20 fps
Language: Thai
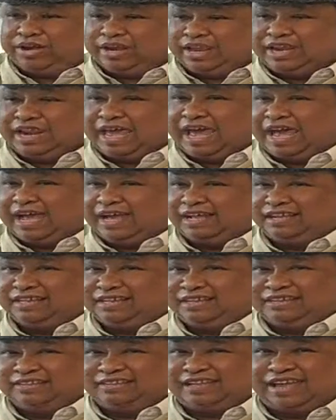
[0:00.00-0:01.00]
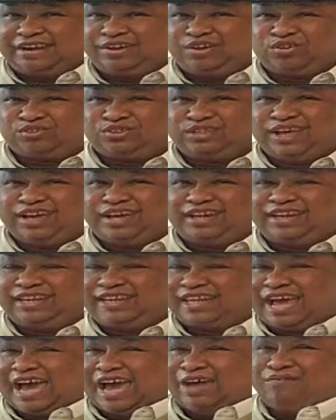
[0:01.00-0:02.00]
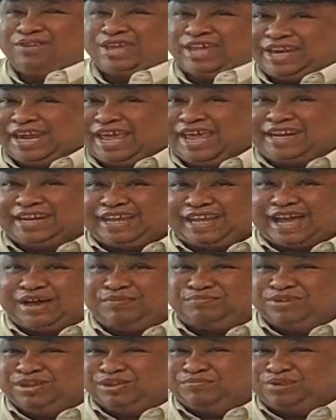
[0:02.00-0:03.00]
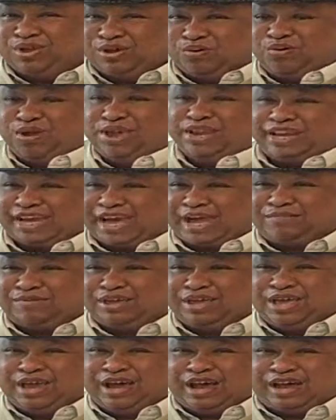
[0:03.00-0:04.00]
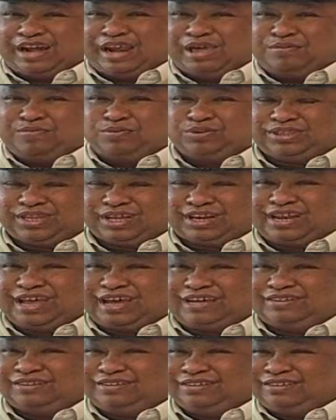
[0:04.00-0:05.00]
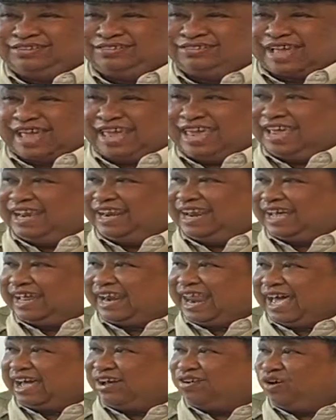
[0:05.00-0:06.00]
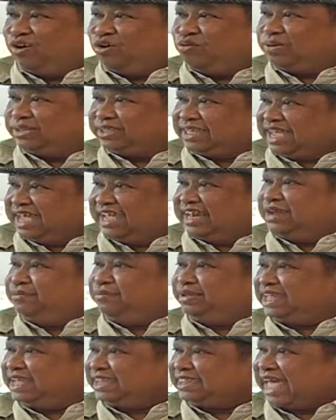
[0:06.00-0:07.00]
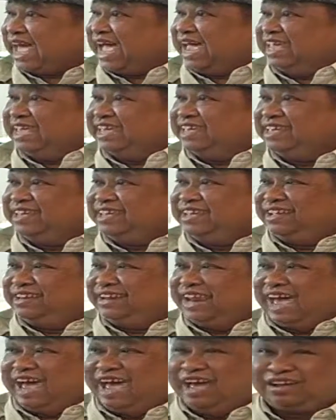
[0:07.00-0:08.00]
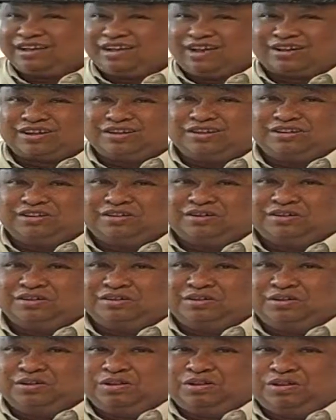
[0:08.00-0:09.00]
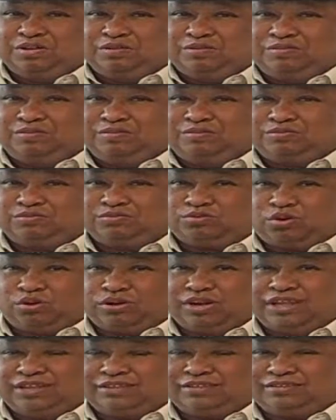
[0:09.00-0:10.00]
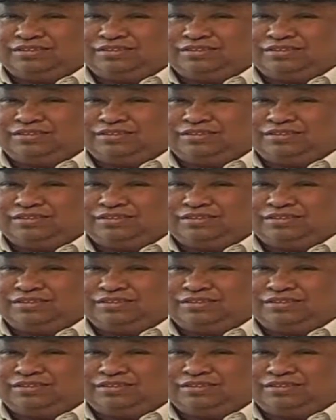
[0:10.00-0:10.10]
วันนี้นะฮะท่านดรนัตการวิยเดชนะครับหรือพี่อุ้ยนะครับ ก็ได้พูดถึงเรื่องสาเหตุหลักๆ ของอุบัติเหตุในประเทศไทยนะฮะก็คือคนที่